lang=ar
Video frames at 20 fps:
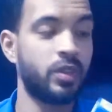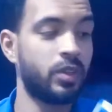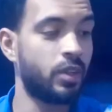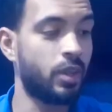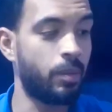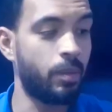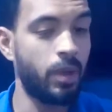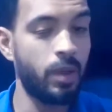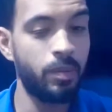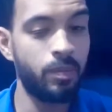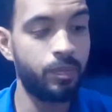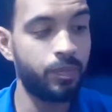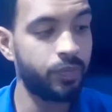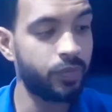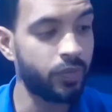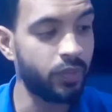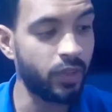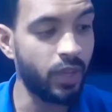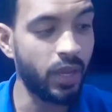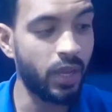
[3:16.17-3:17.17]
تمام
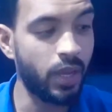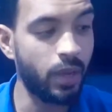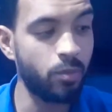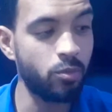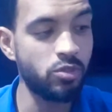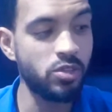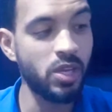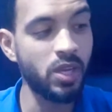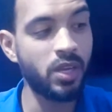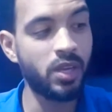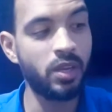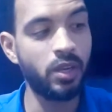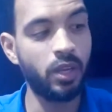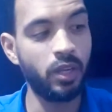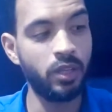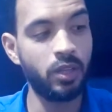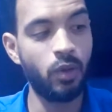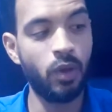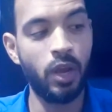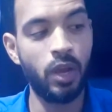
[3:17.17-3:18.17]
ده كمسكن
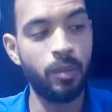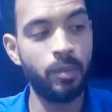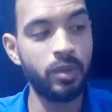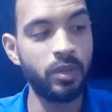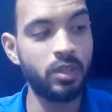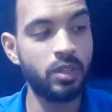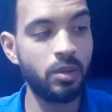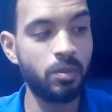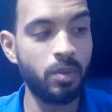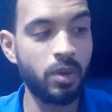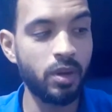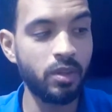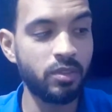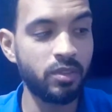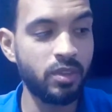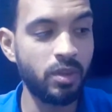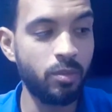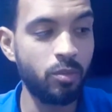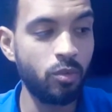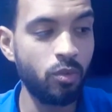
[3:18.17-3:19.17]
يحتوي على ماده
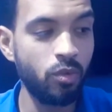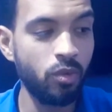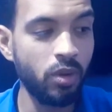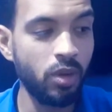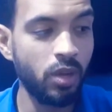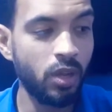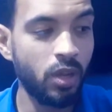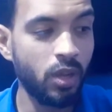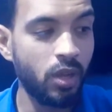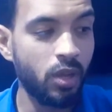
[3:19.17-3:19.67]
الباراسيتامول